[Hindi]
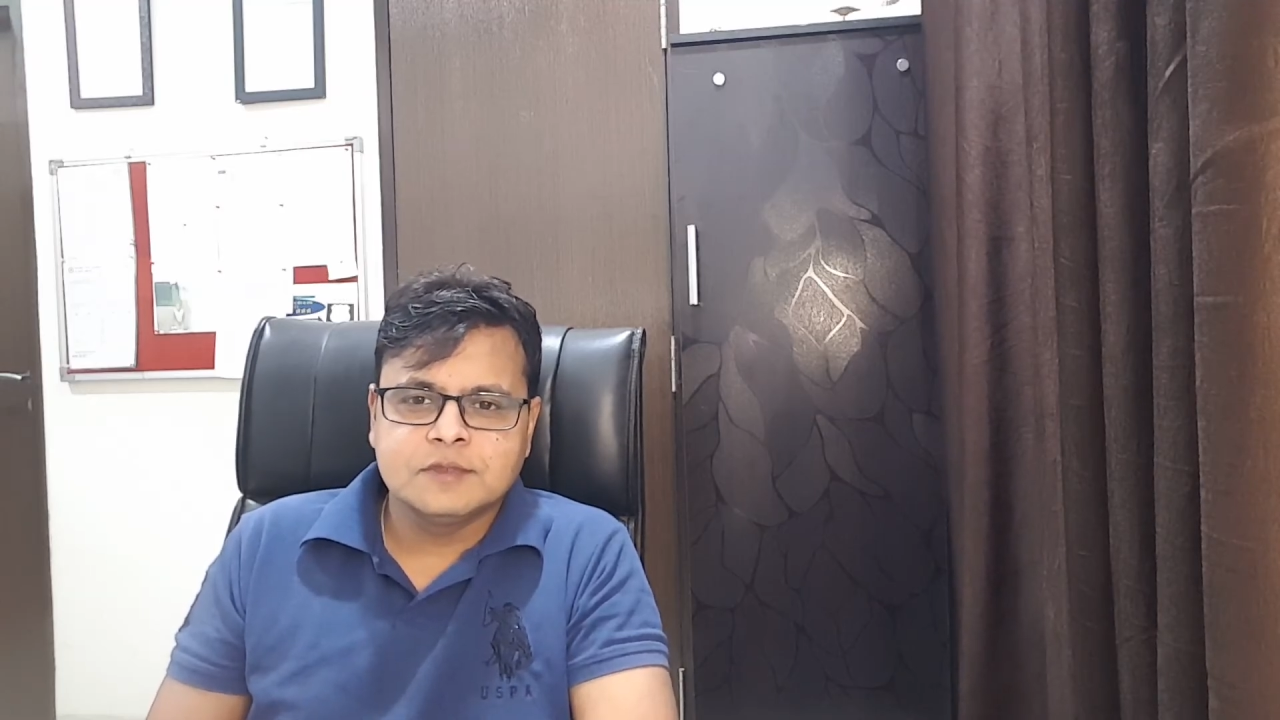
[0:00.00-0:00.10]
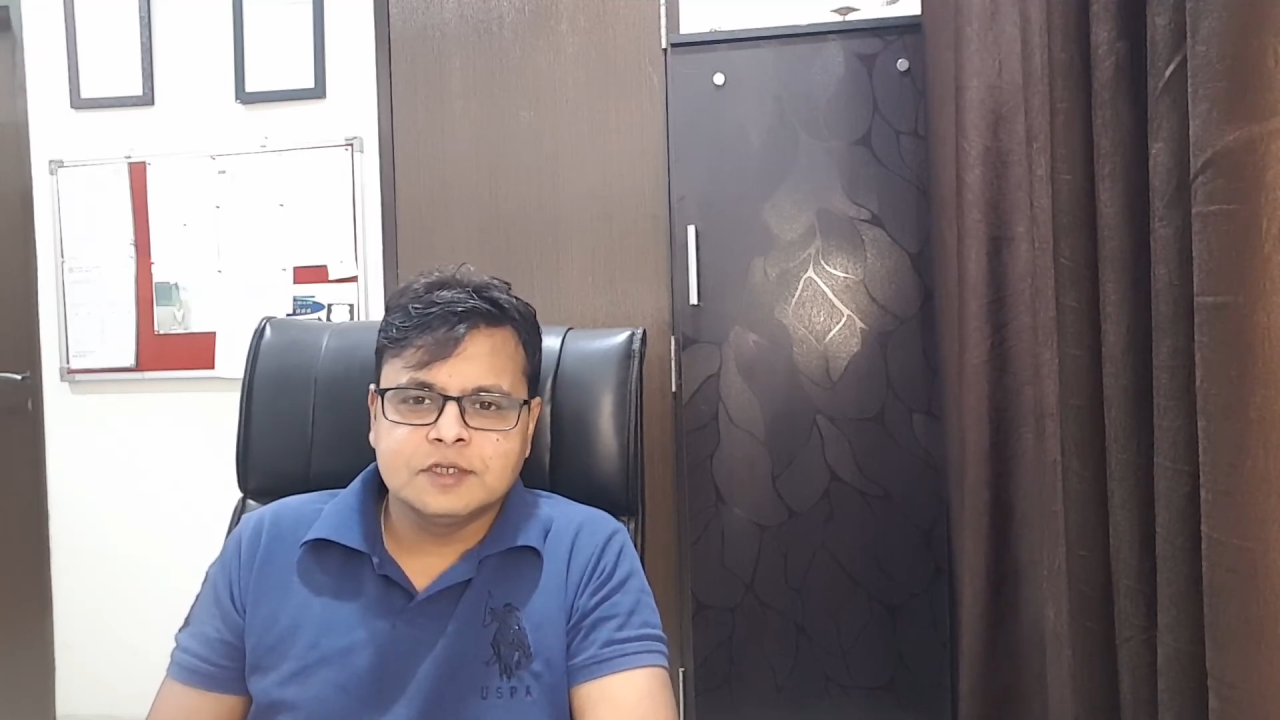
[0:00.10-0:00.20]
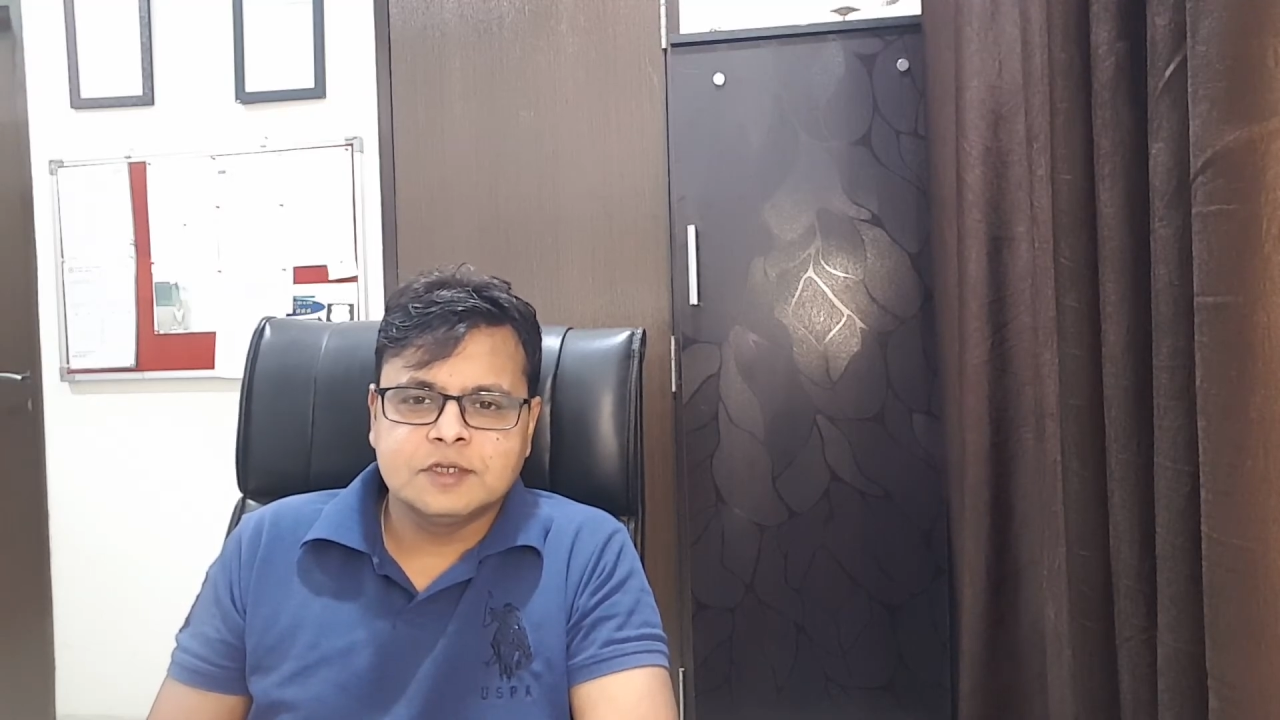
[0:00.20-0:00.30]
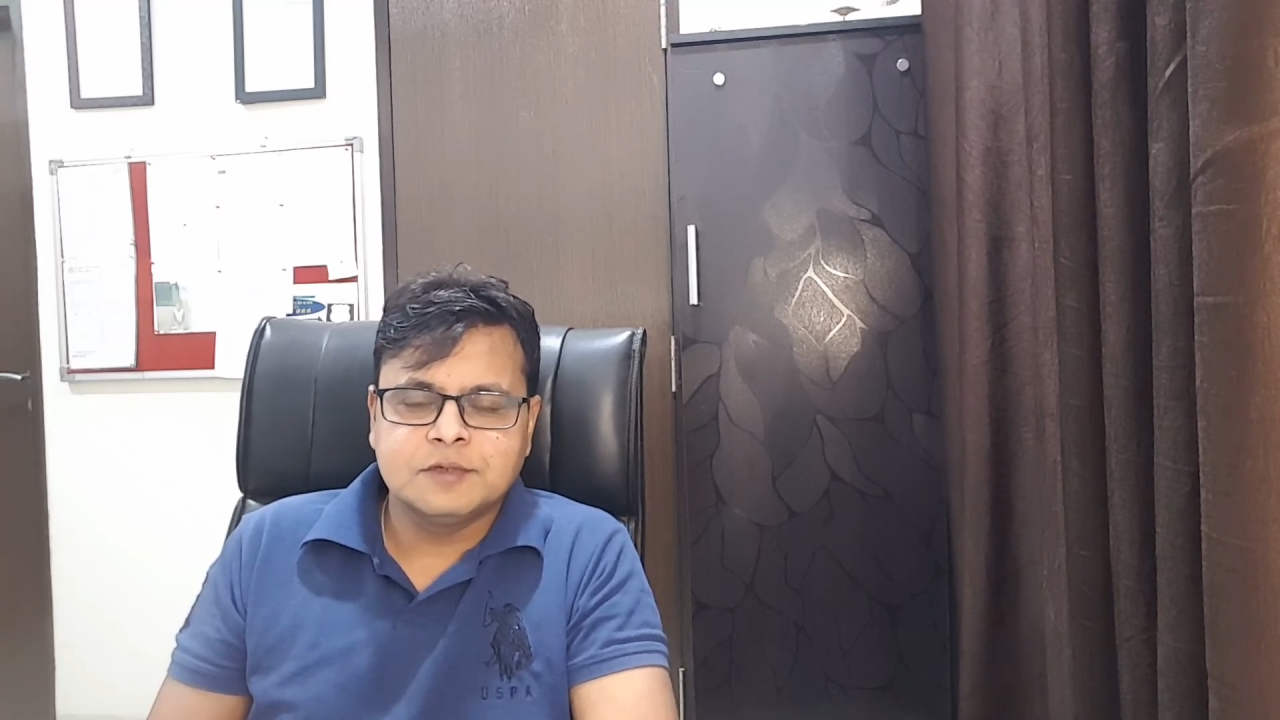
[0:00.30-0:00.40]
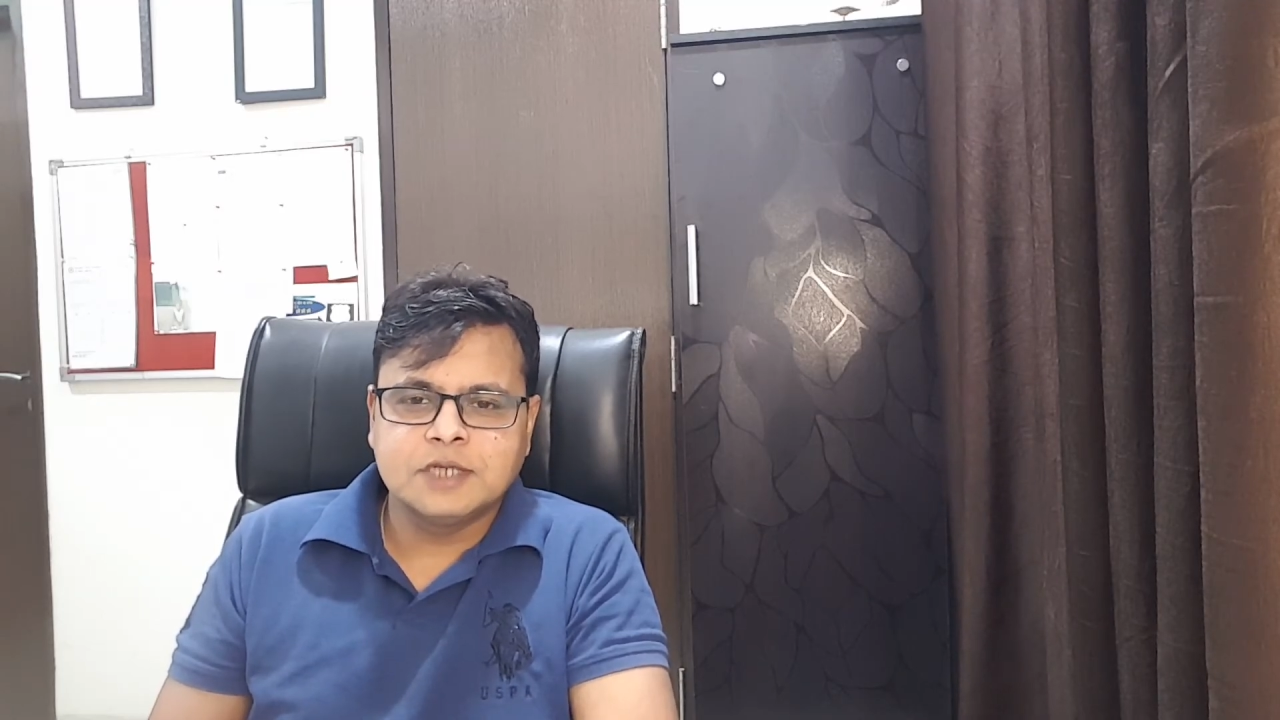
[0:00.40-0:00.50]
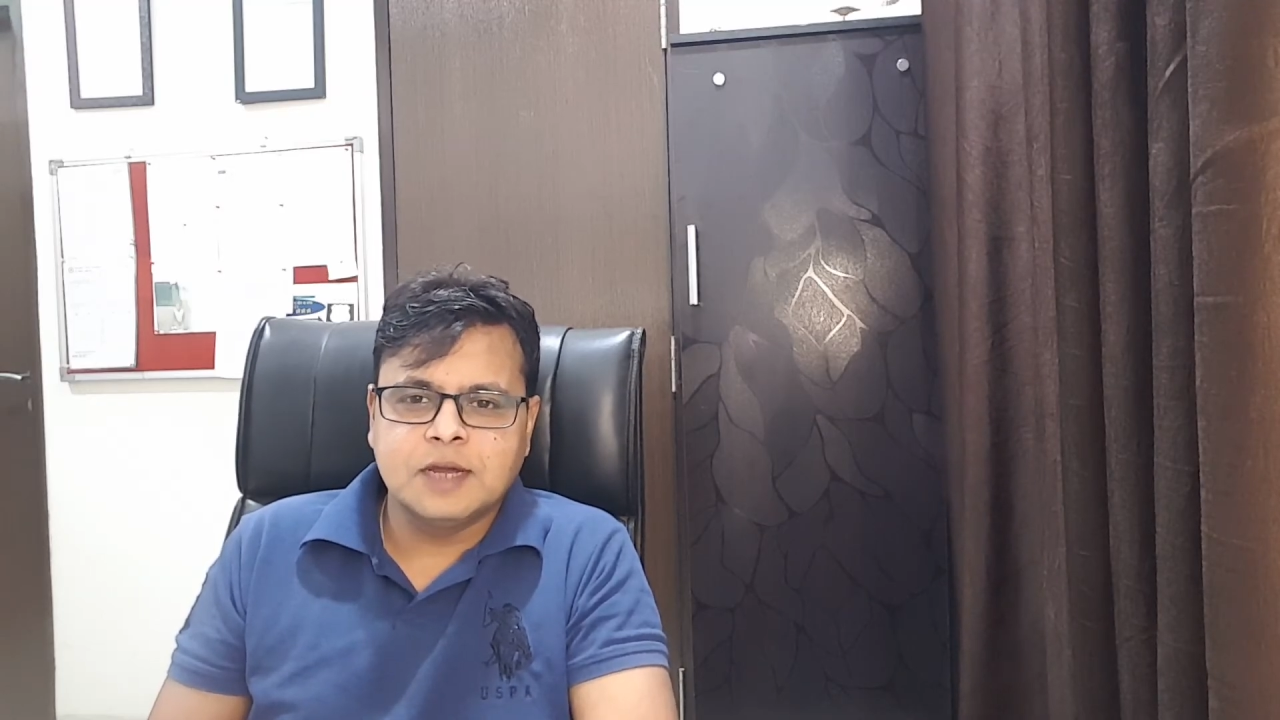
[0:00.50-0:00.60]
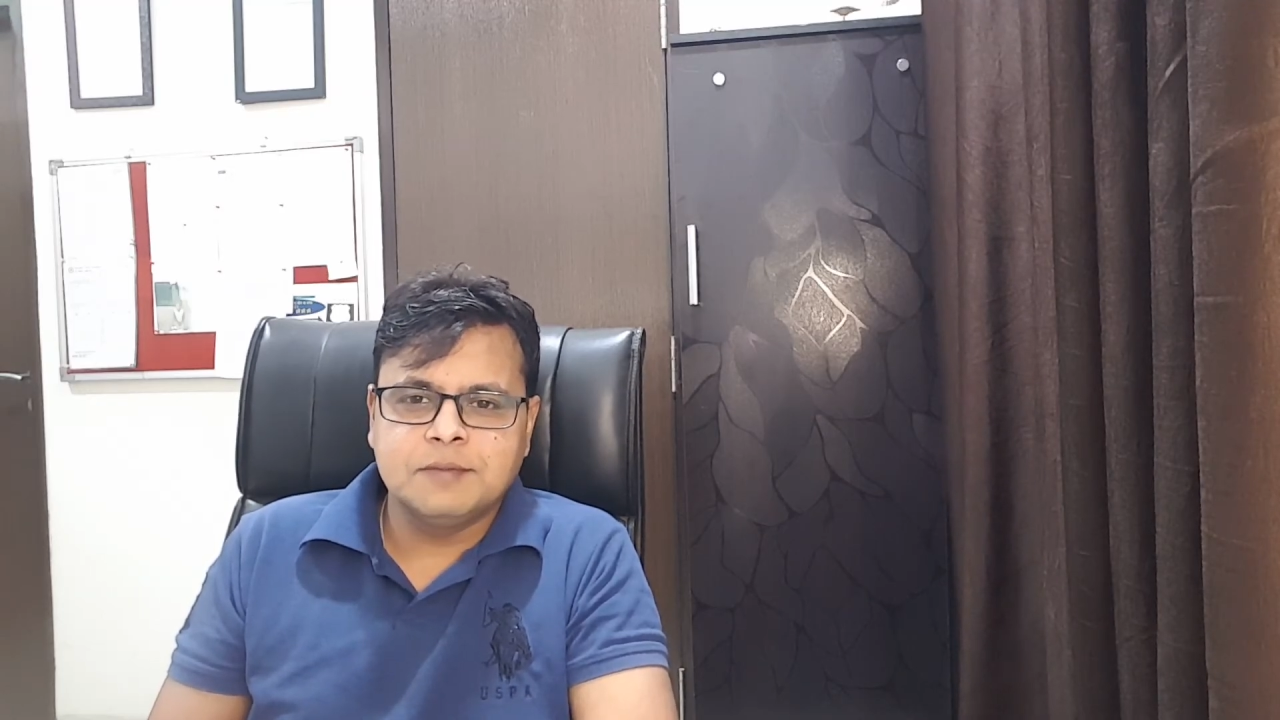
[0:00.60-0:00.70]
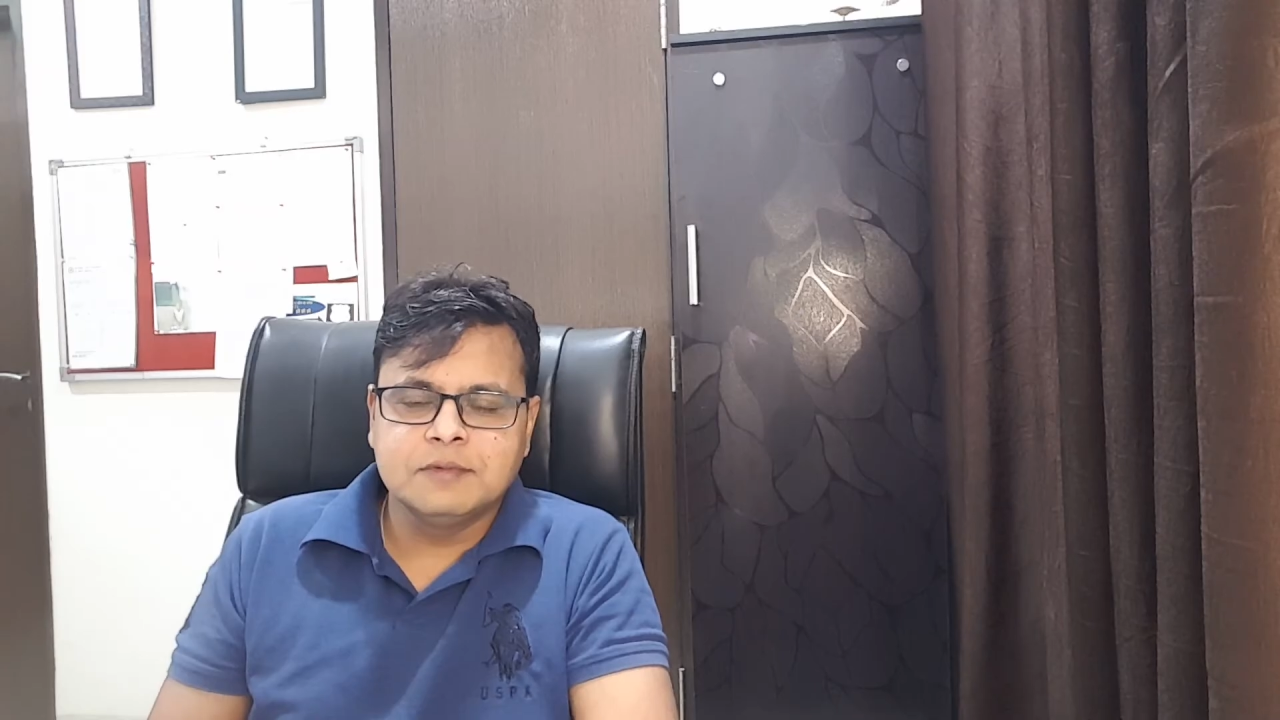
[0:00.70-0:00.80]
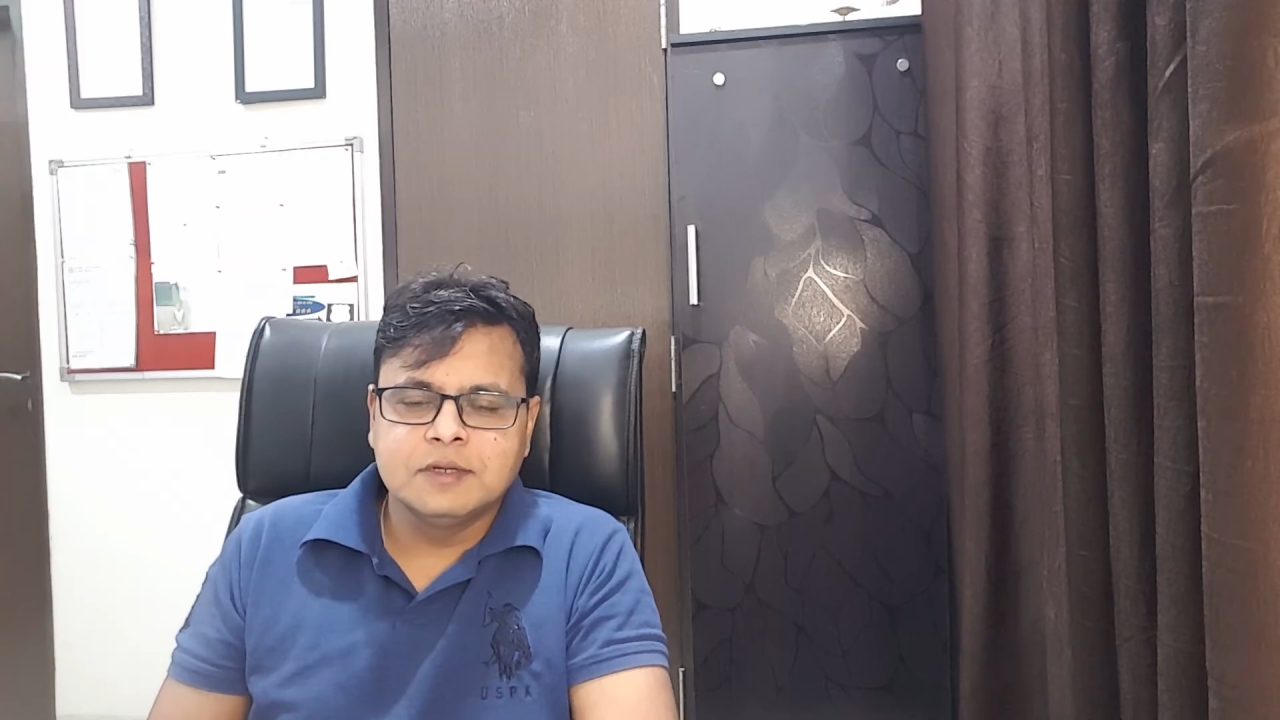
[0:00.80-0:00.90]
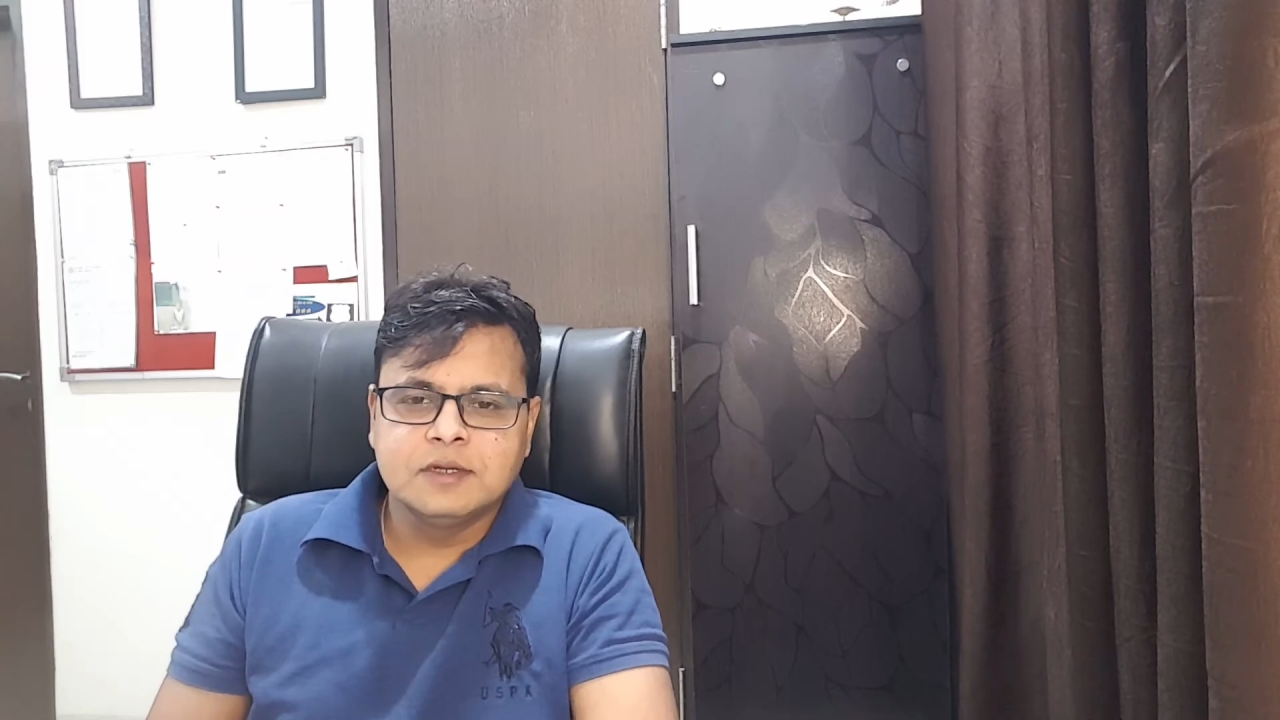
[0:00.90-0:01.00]
समझ गए
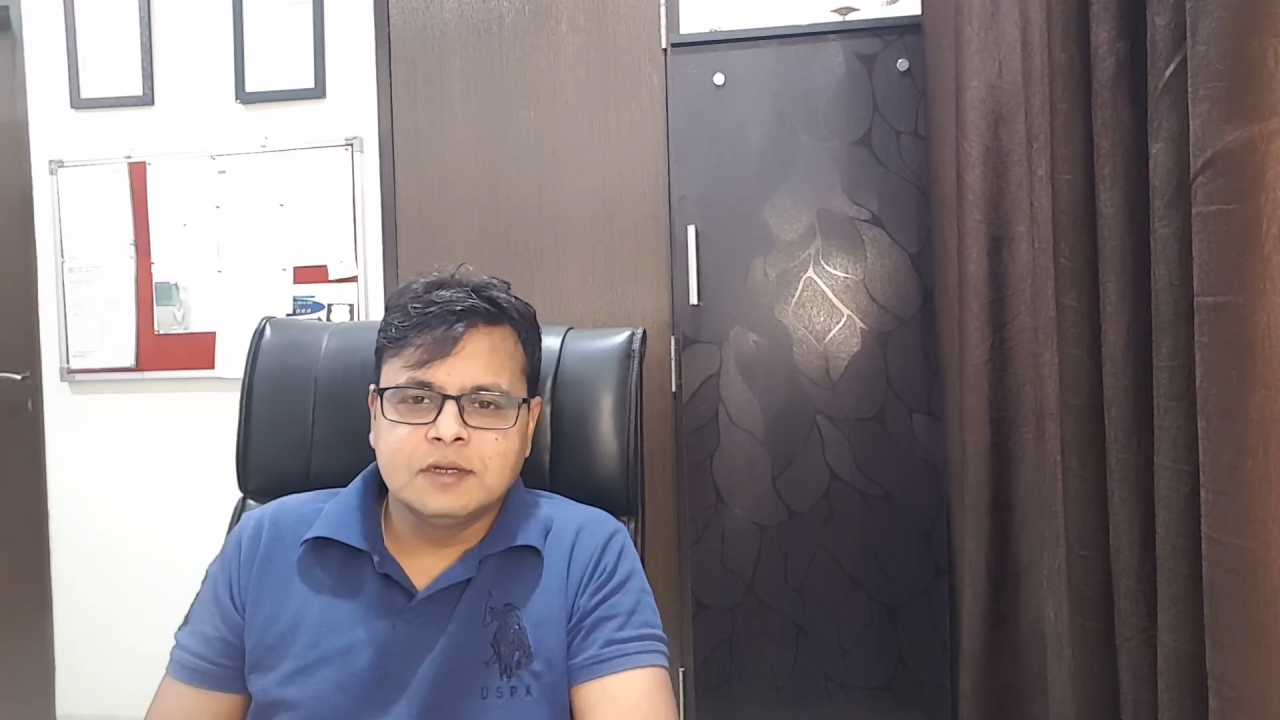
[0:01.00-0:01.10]
आप